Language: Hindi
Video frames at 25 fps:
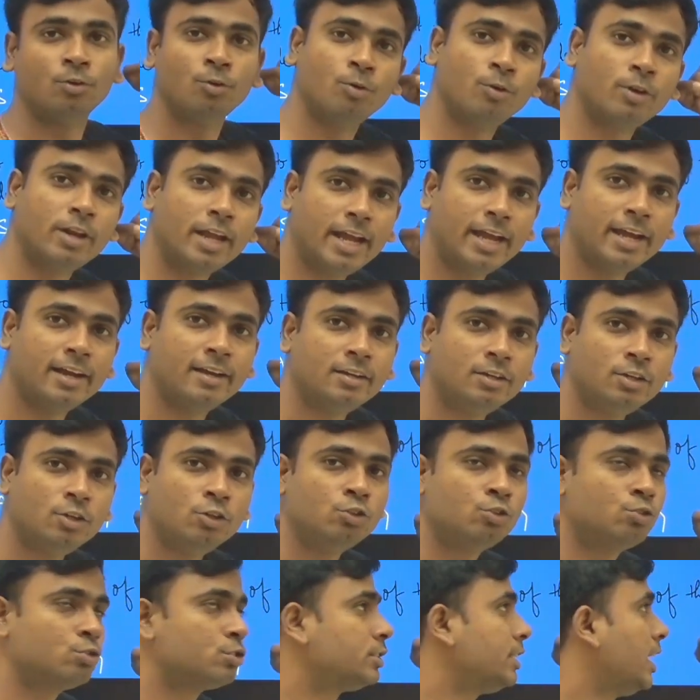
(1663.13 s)
हो रहा है
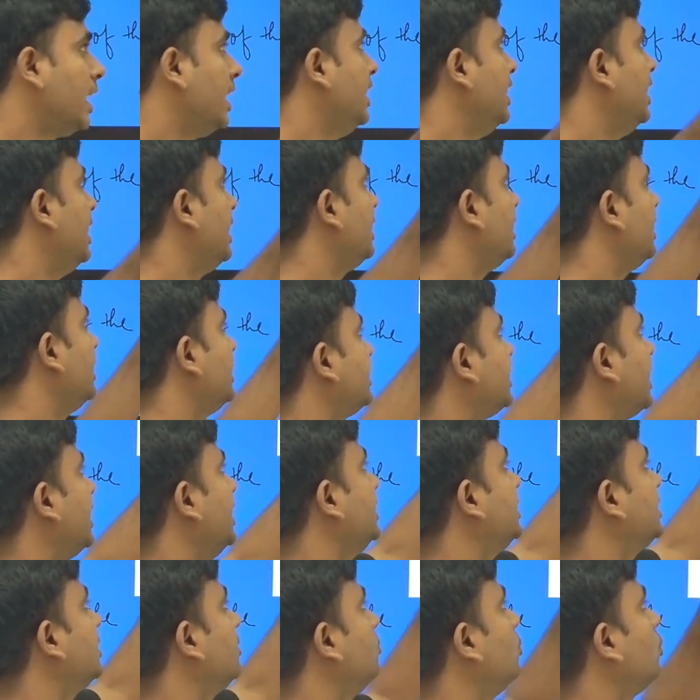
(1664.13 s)
साइड एंगल
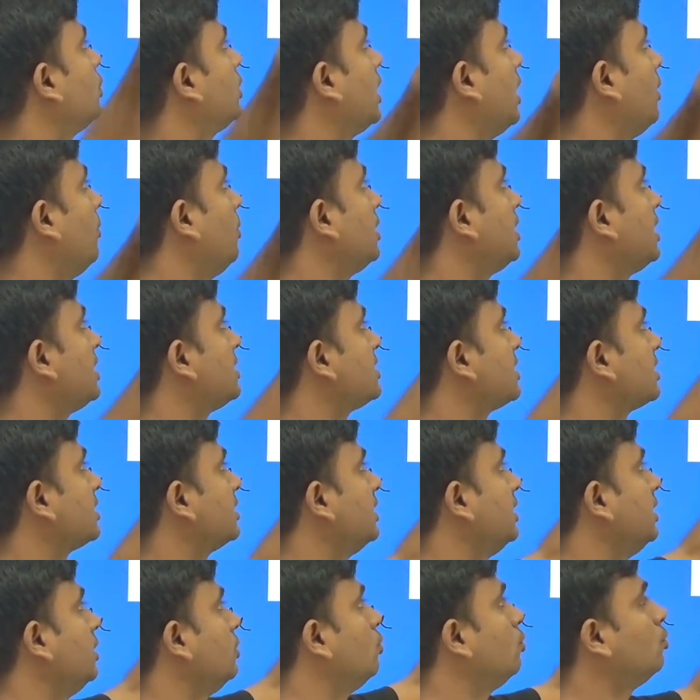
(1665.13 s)
साइड से हम लोग क्या बता
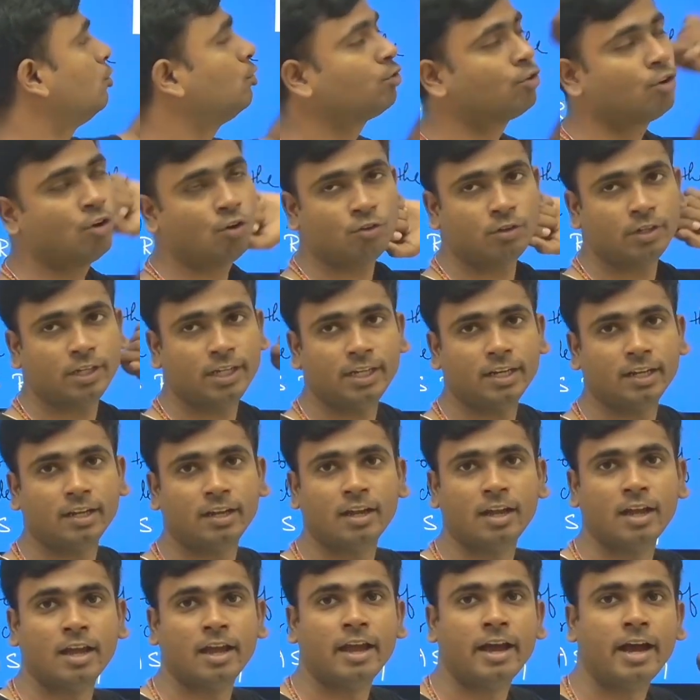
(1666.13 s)
सकते हैं ये दोनों कॉन्ग्रेट
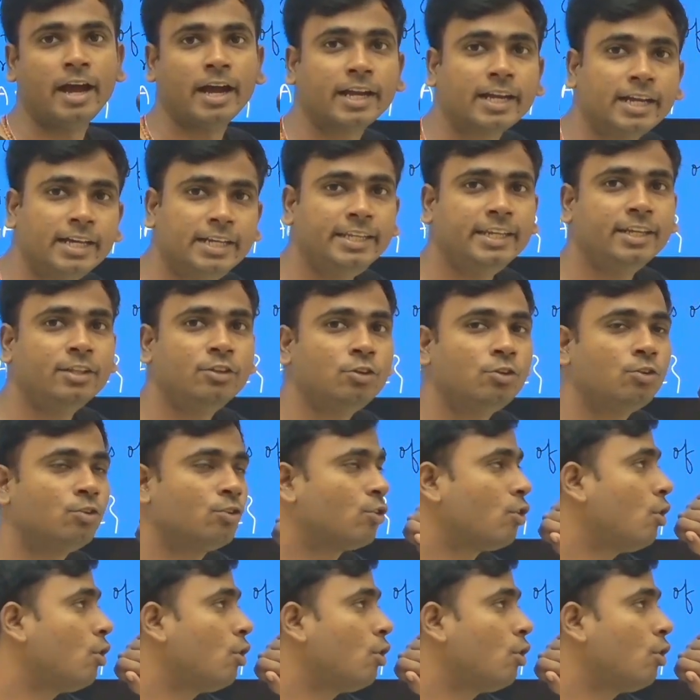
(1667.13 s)
अगर ये दोनों